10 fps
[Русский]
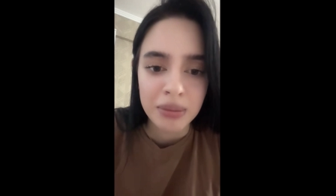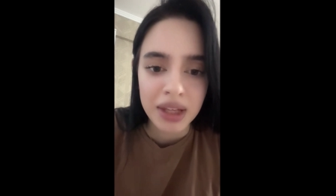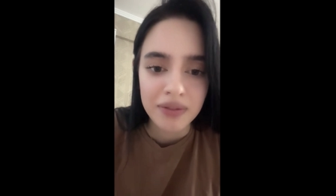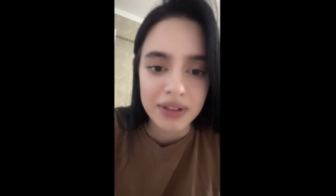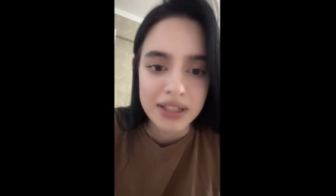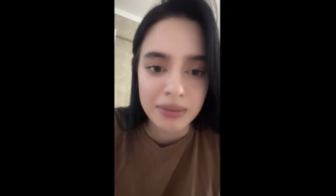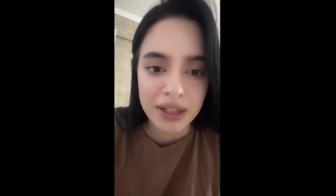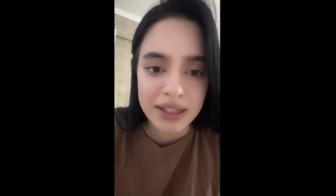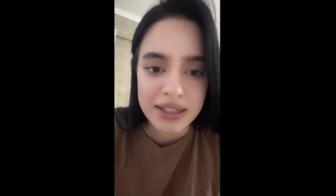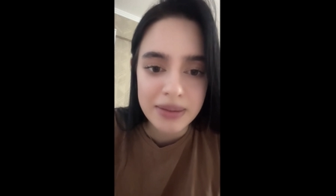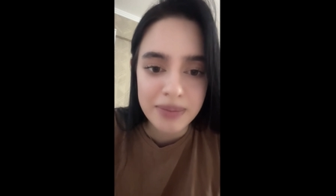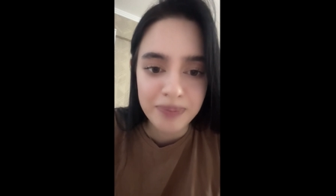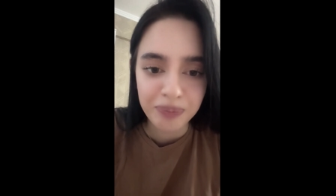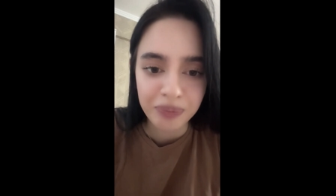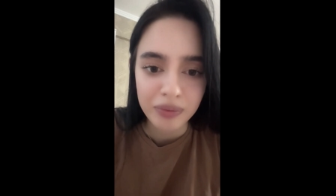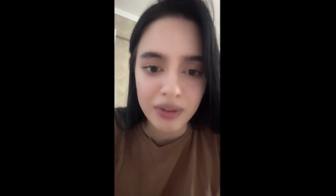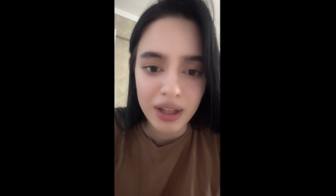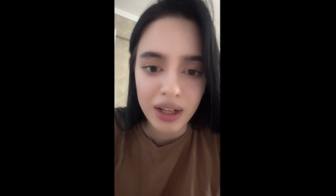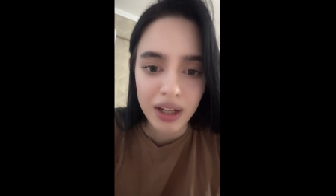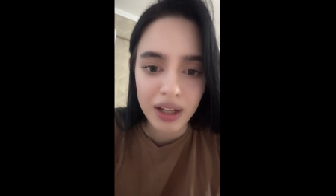Мне 18.
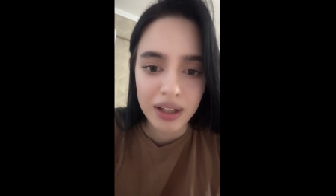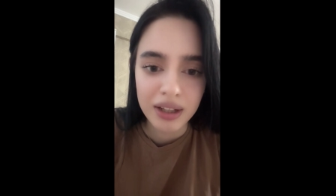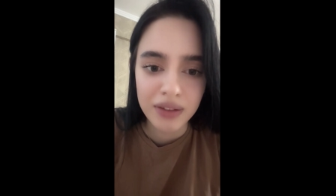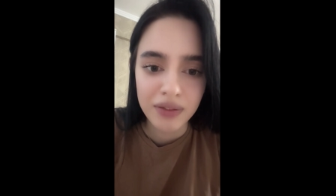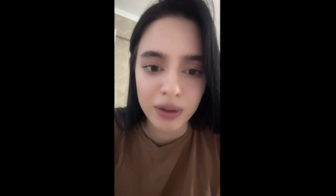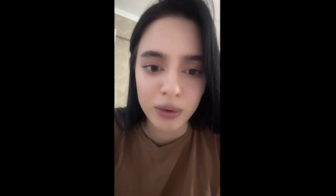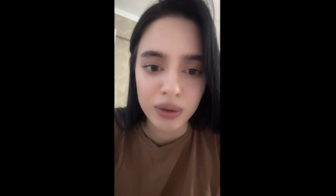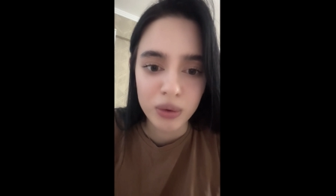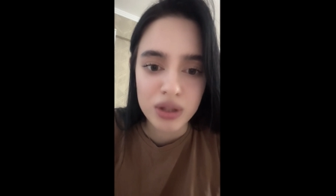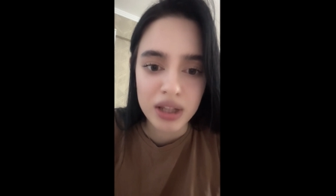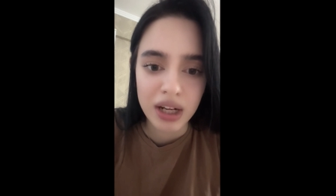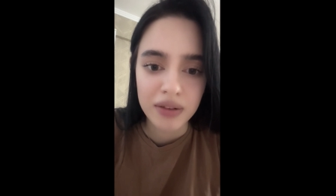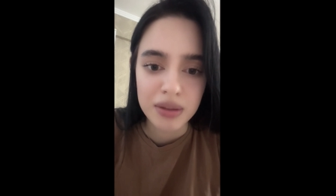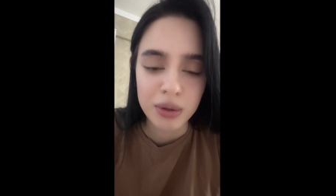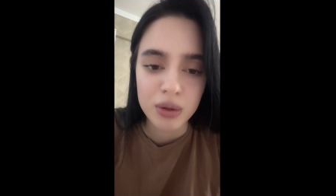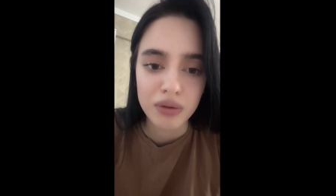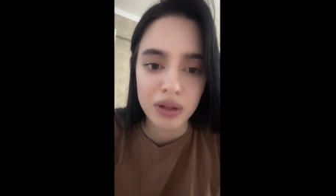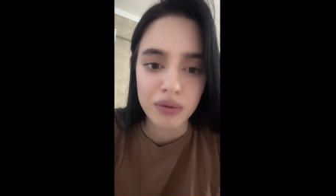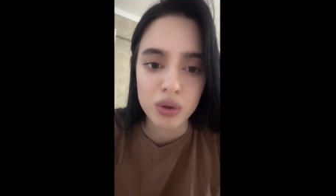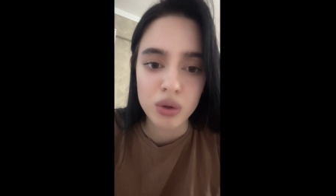Два года очень нравится,
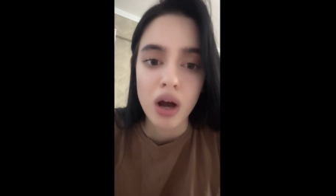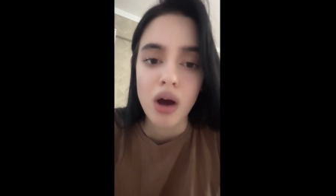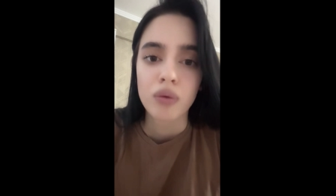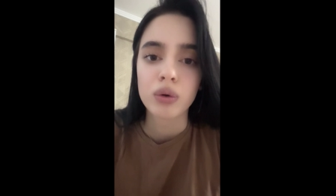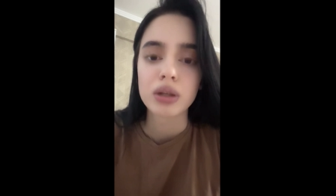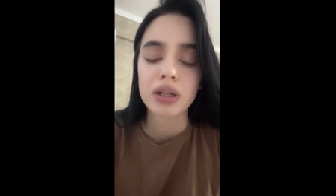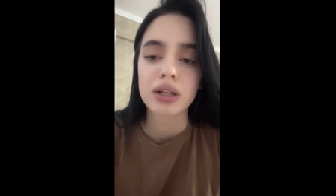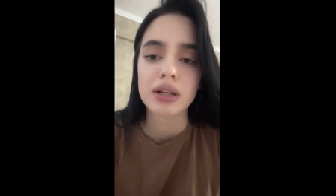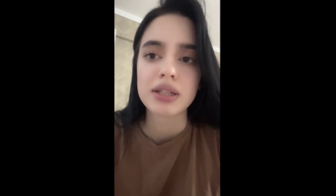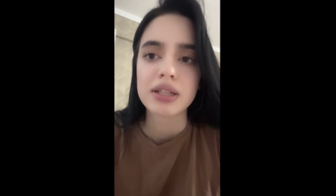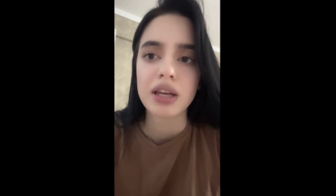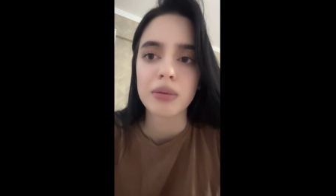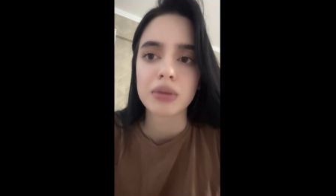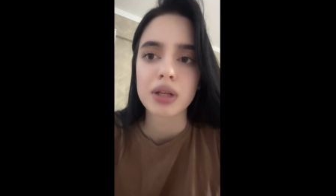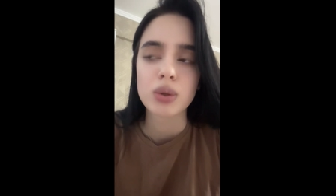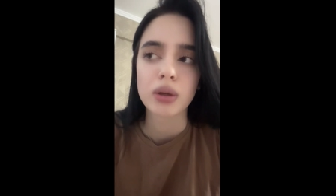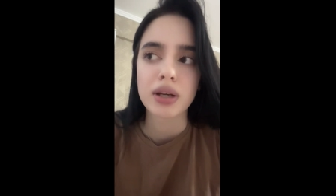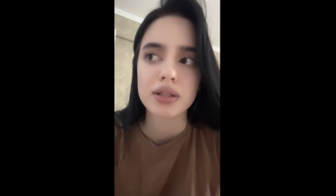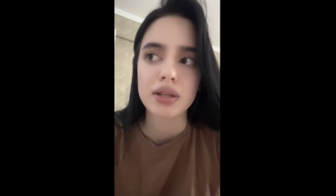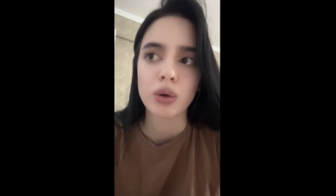минусов не вижу. Вот э, тем,
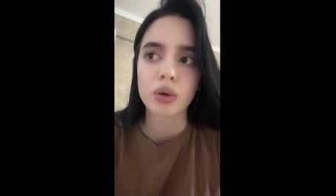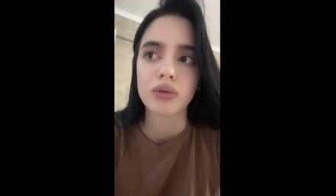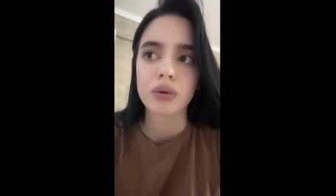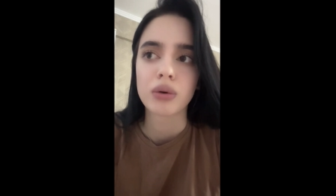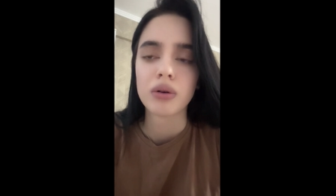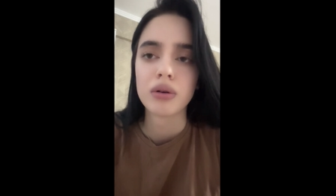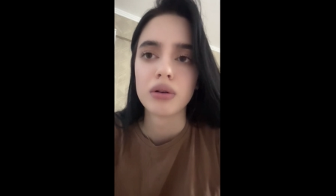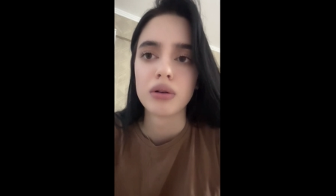насколько я знаю, у кого